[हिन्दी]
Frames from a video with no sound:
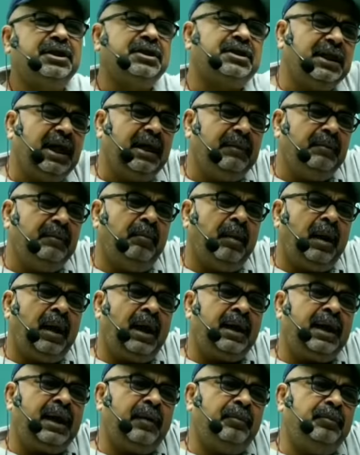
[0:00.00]
जितने भी
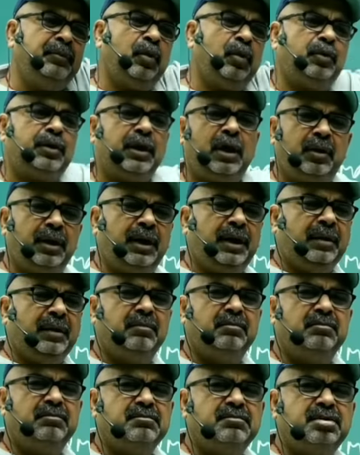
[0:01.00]
महान आदमियों को उठाओगे
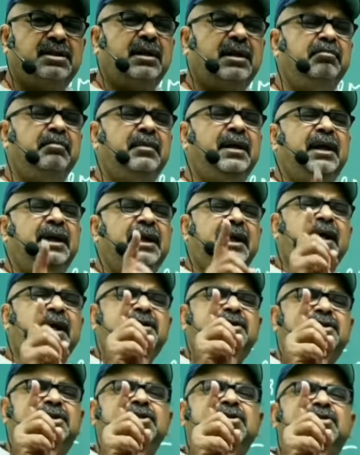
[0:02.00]
सब में
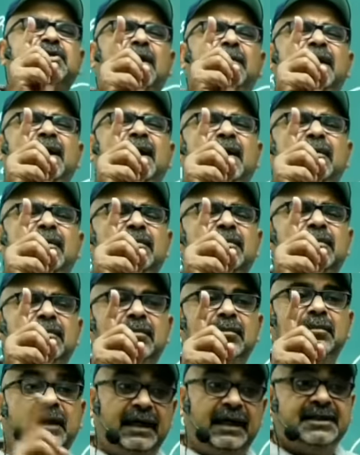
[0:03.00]
एक चीज कॉमन है
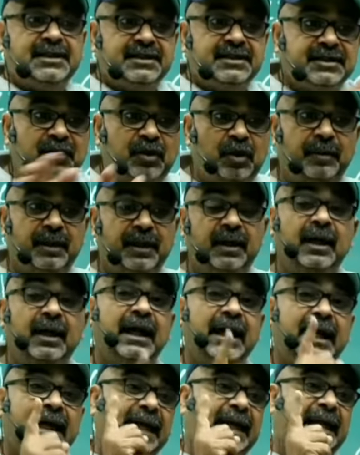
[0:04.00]
कई चीजें कॉमन है
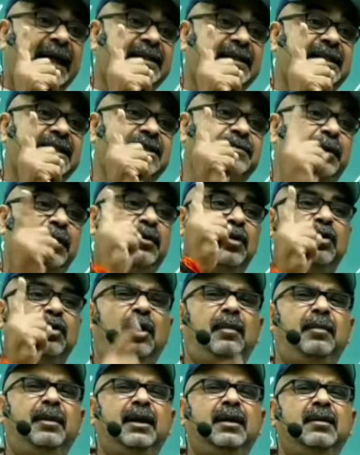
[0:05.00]
एक चीज बिल्कुल
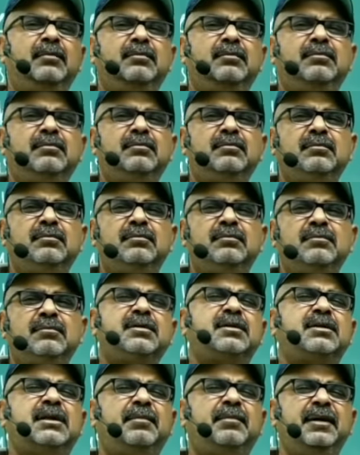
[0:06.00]
कॉमन
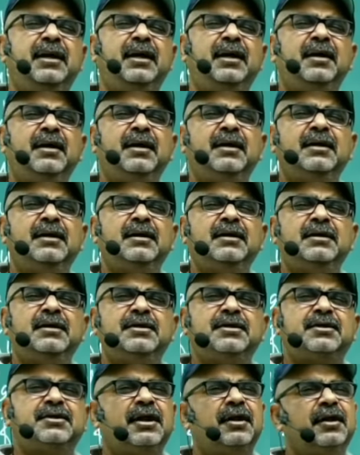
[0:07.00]
है सबने
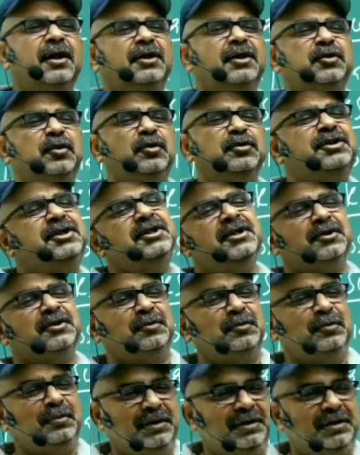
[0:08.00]
संघर्ष को जीना शुरू